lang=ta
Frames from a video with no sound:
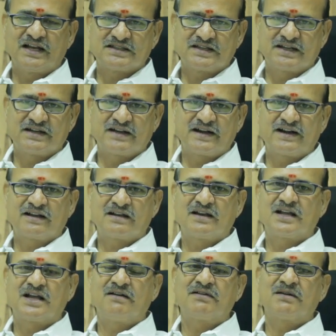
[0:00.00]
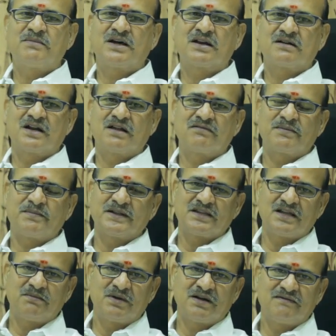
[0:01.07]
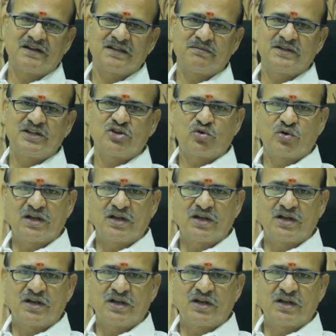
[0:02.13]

வேலை செய்கின்ற இடங்களில் கவனமாக இருக்கணும் அவர் பத்தாம் பாவாதிபதி